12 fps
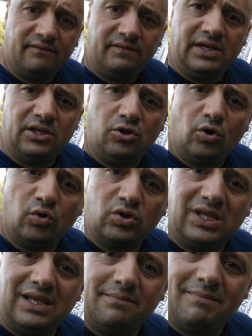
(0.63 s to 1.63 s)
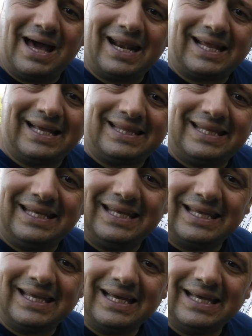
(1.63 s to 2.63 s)
Video di
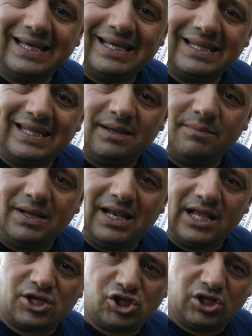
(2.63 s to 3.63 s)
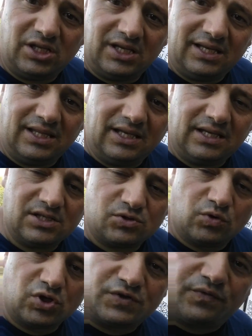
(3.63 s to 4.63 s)
marketing di Emilia Accendini, sullo